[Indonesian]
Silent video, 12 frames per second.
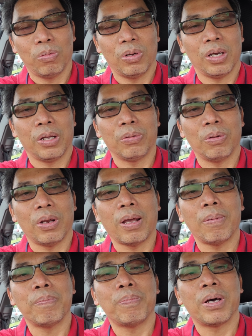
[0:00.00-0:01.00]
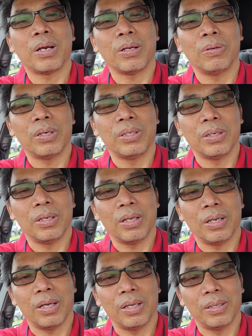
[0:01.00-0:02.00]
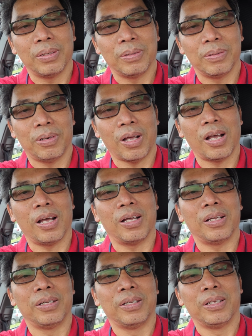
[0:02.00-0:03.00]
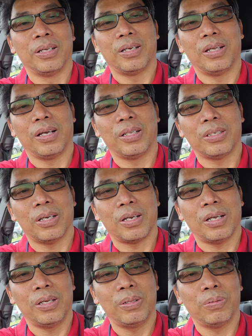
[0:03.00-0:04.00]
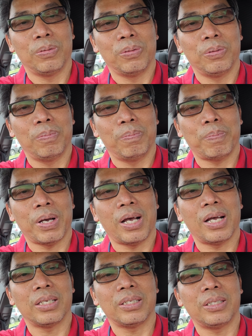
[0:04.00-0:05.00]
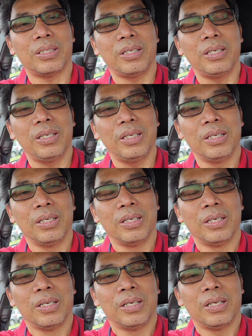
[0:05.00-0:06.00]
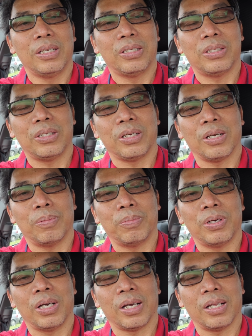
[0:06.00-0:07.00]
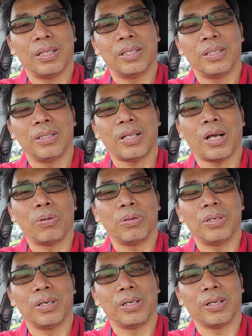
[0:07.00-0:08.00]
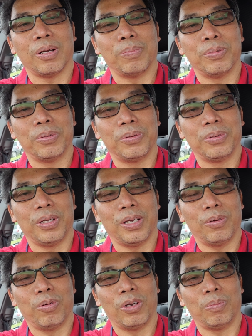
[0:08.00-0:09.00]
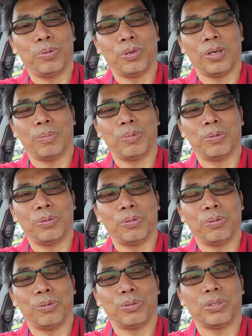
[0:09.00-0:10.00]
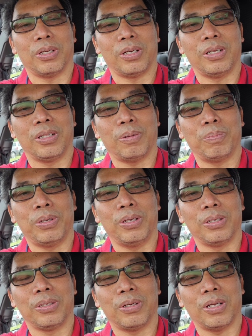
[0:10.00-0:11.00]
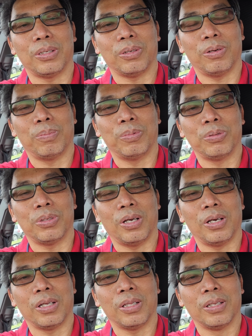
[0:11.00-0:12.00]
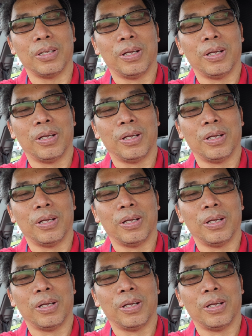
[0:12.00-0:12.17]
udah gitu lempar keluar jendela nah dengan cara itu pasti istri kamu akan takut dengan kamu ya walaupun kamu kurus kering tapi yang jelas kamu sangat